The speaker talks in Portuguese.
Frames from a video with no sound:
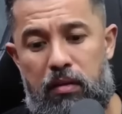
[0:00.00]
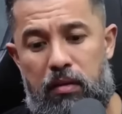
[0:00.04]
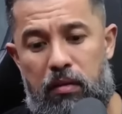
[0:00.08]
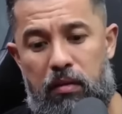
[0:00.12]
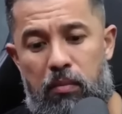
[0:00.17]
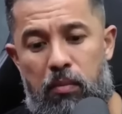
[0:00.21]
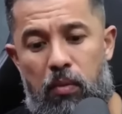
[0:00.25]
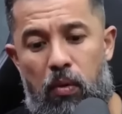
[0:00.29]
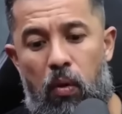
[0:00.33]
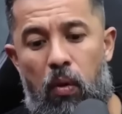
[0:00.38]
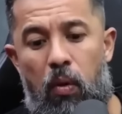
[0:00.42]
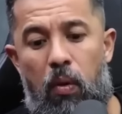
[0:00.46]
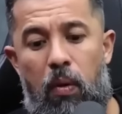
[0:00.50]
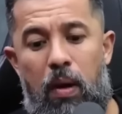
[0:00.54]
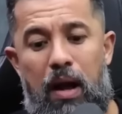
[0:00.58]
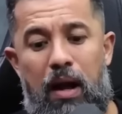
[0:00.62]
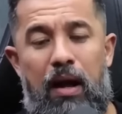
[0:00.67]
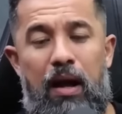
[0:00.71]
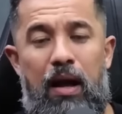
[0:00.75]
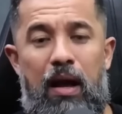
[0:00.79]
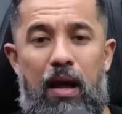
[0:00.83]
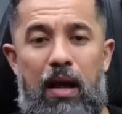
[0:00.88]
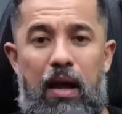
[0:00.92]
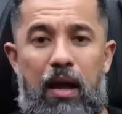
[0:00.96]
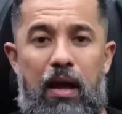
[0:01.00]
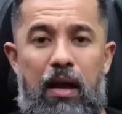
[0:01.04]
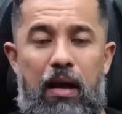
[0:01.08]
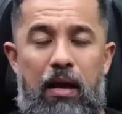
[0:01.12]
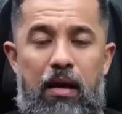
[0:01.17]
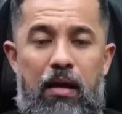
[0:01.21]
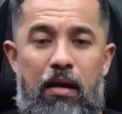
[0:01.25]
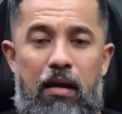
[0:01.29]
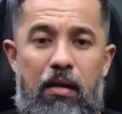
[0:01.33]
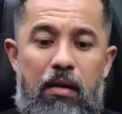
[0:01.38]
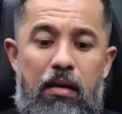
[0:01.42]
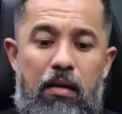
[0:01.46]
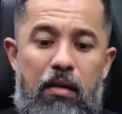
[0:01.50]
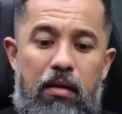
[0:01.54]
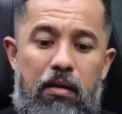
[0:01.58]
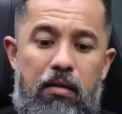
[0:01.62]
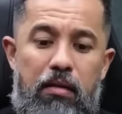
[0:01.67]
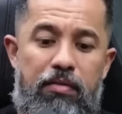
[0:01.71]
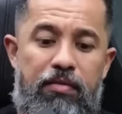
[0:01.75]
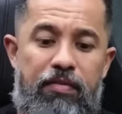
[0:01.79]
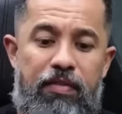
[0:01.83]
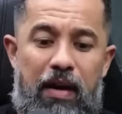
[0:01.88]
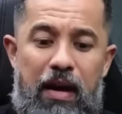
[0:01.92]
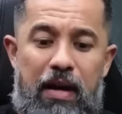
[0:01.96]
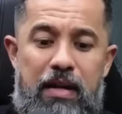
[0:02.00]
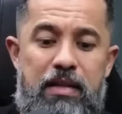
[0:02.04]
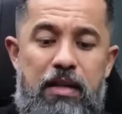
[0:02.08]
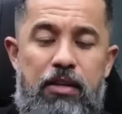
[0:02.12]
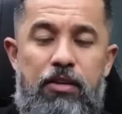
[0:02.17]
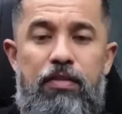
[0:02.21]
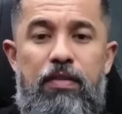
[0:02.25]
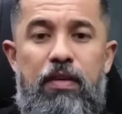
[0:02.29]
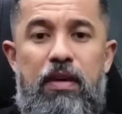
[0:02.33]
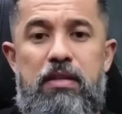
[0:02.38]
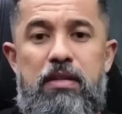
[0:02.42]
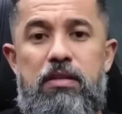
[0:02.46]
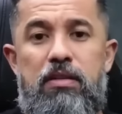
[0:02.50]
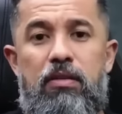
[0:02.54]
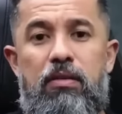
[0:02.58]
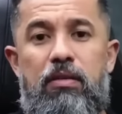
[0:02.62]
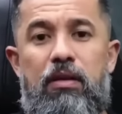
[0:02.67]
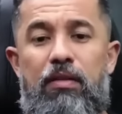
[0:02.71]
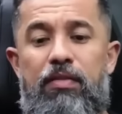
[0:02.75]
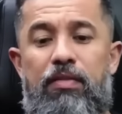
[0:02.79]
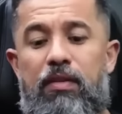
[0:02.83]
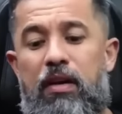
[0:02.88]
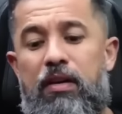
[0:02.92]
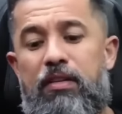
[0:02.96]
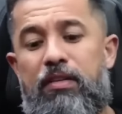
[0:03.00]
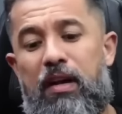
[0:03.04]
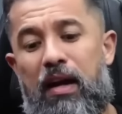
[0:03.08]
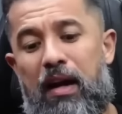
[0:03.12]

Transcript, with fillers: ou ela é faz às vezes o traficante.